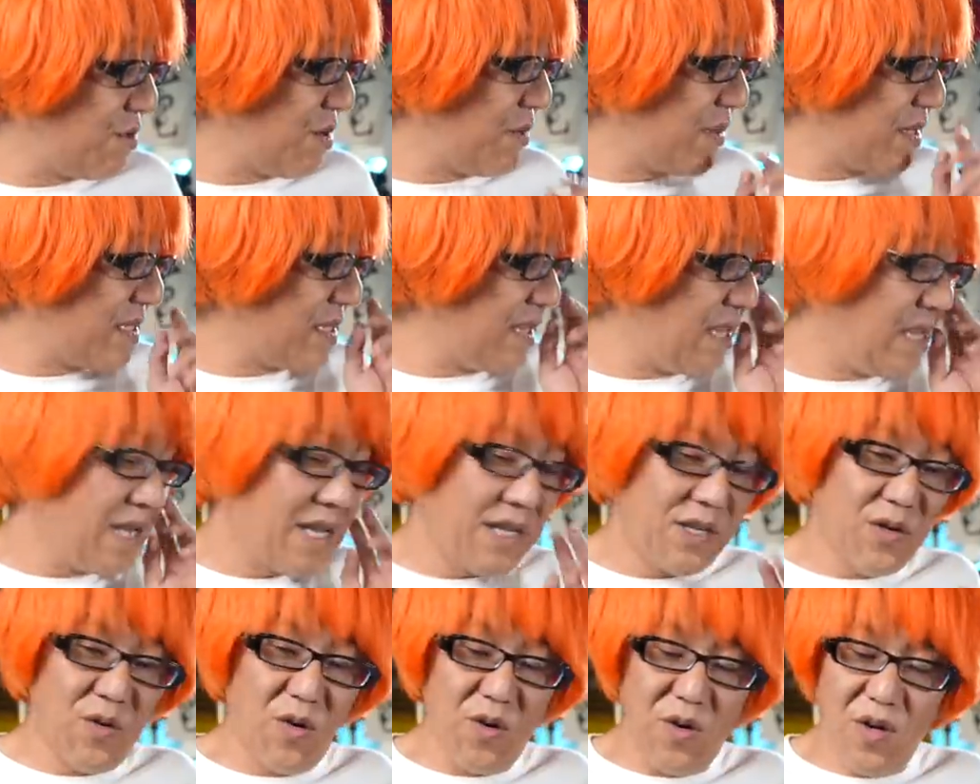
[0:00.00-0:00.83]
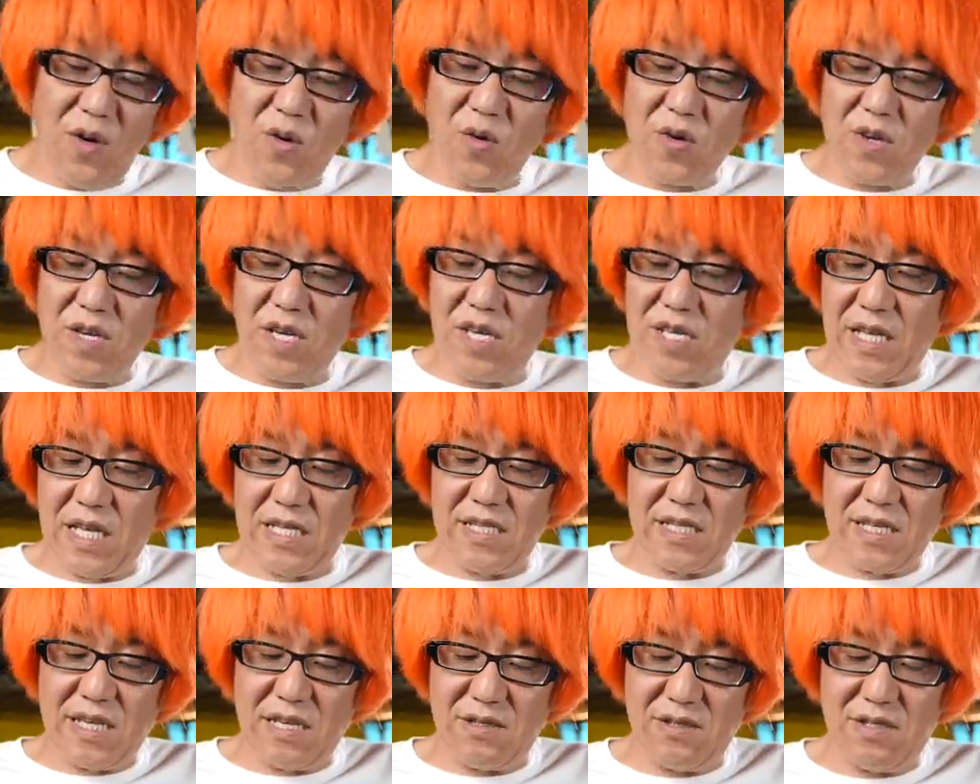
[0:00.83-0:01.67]
思います。容量大きいね
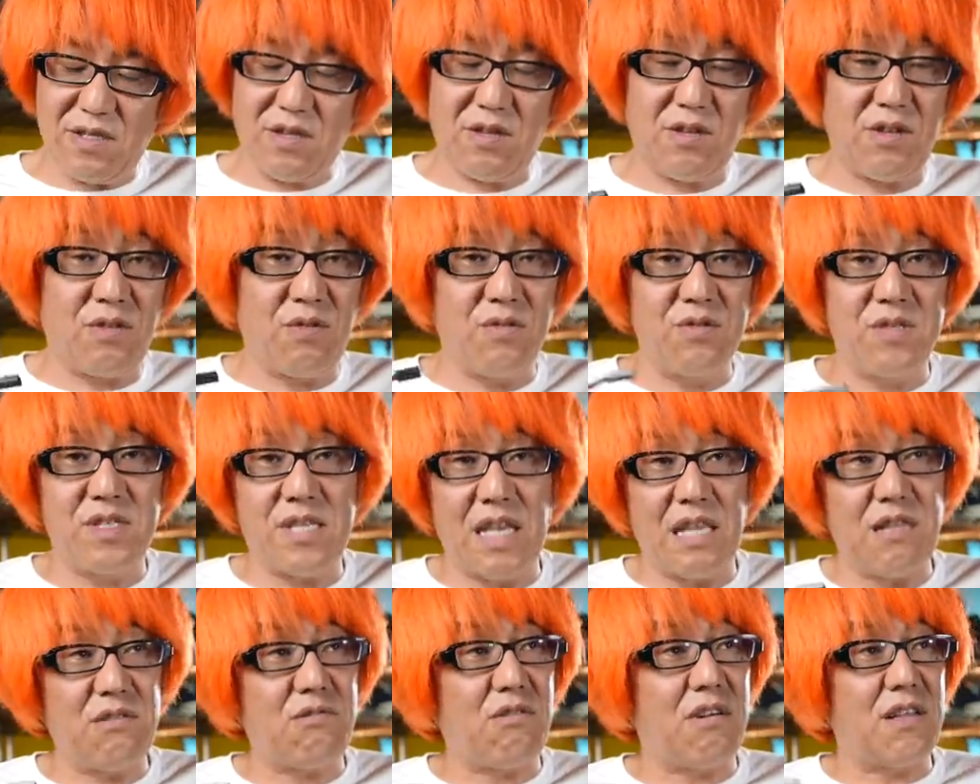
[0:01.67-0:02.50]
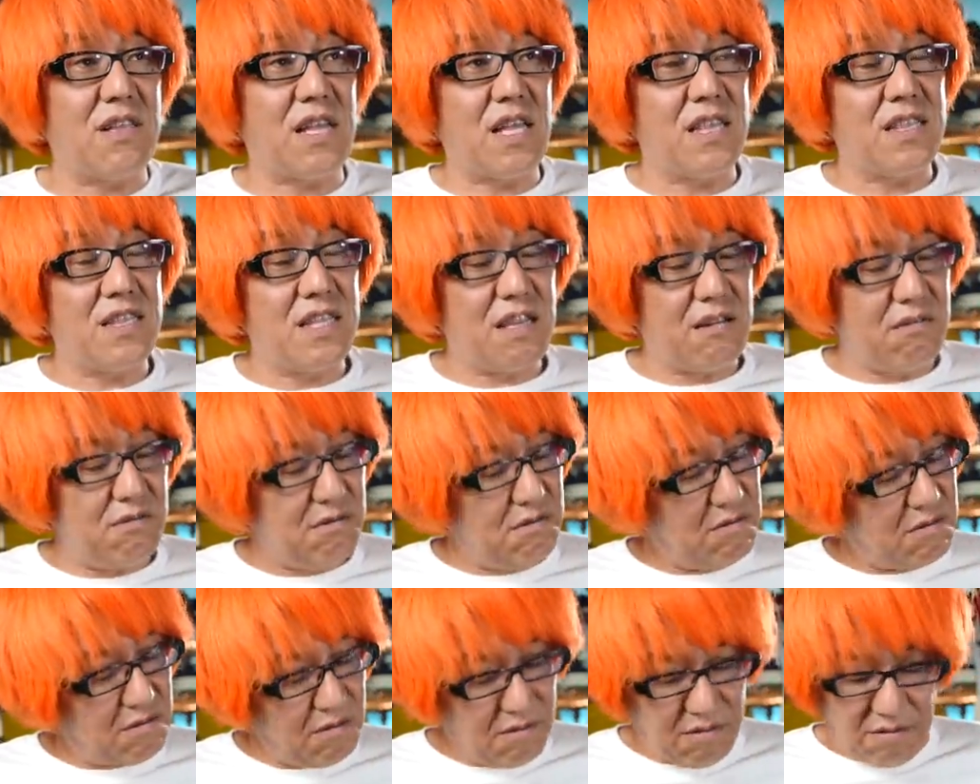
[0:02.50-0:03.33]
ニッケル水素のよんせんとかなってく
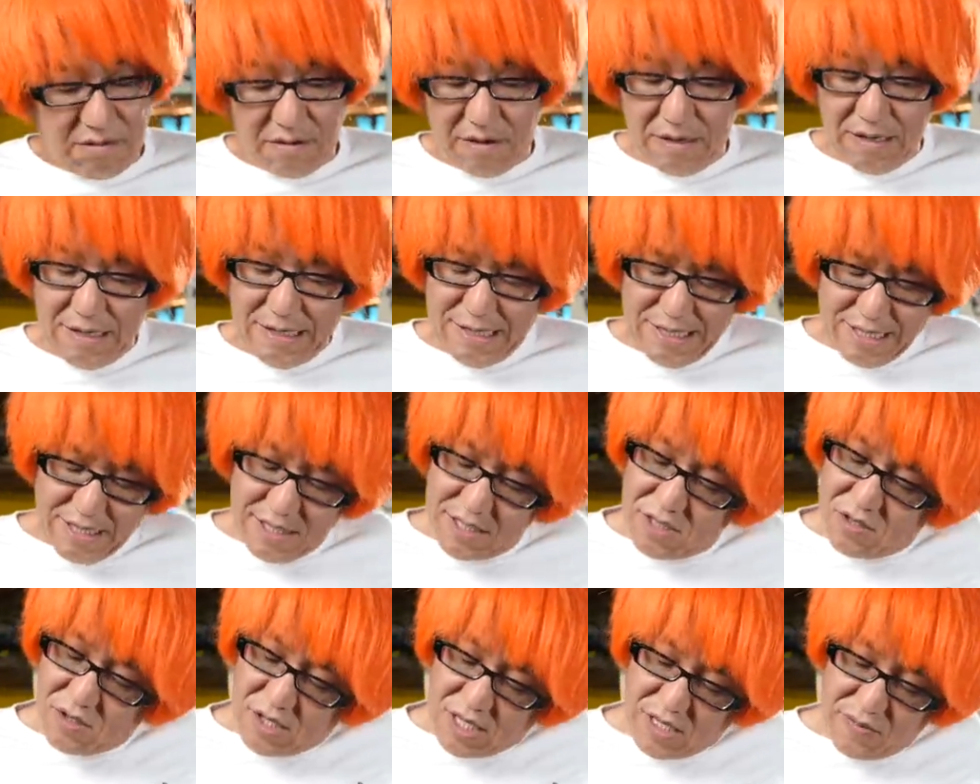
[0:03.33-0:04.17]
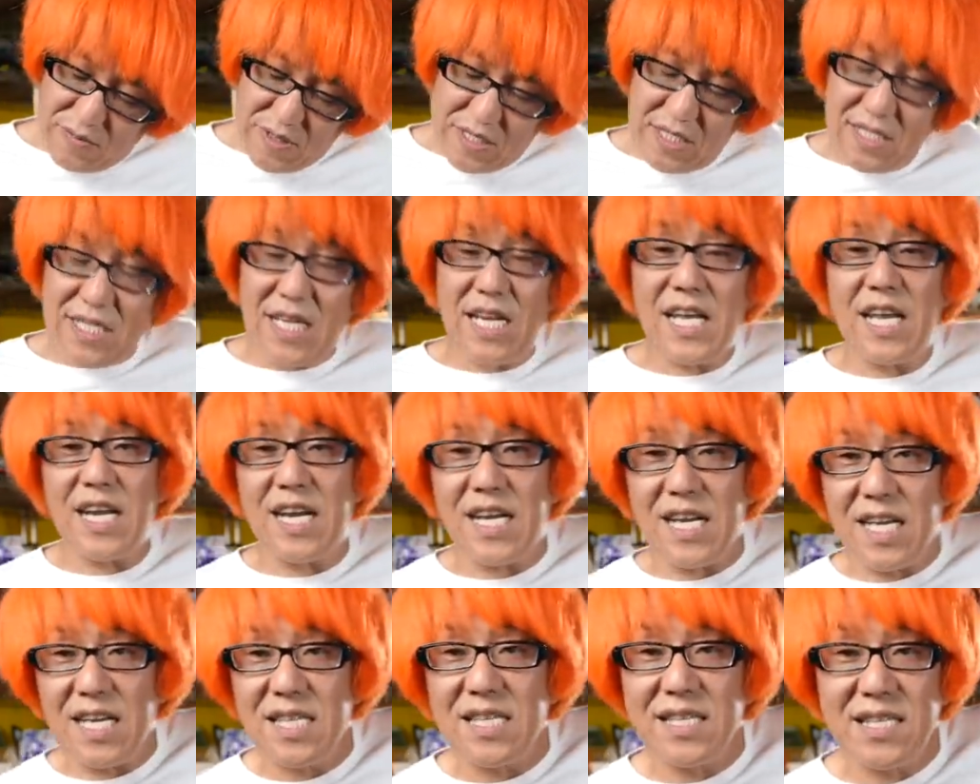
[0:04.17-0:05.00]
るとちょっと厳しいんじゃない
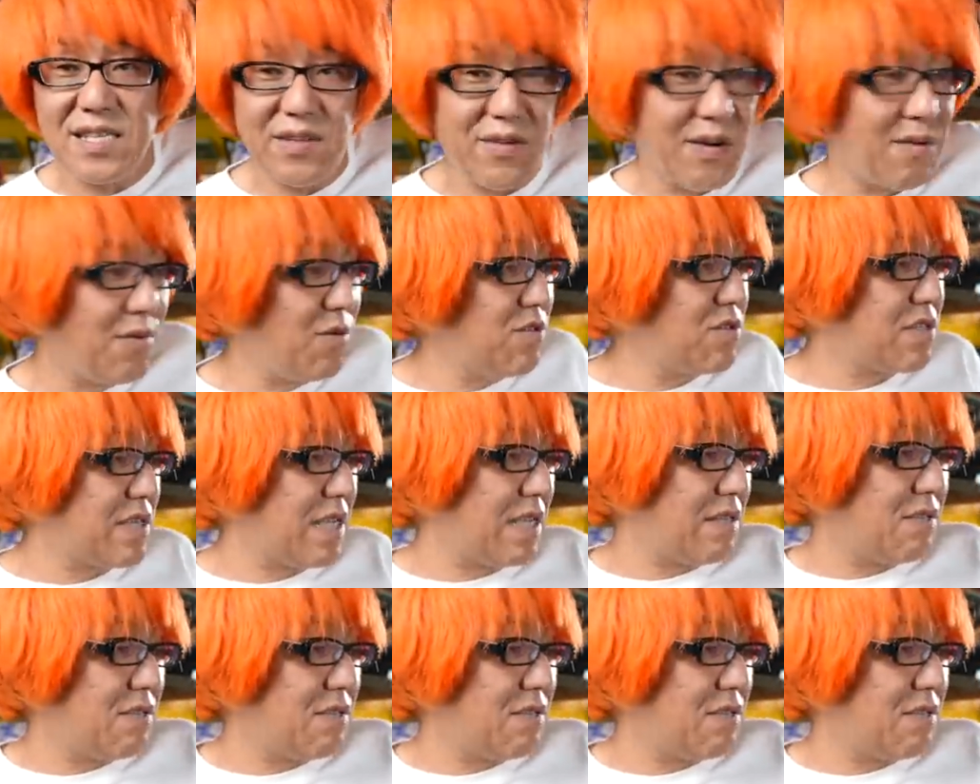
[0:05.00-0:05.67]
かなって思うんですけ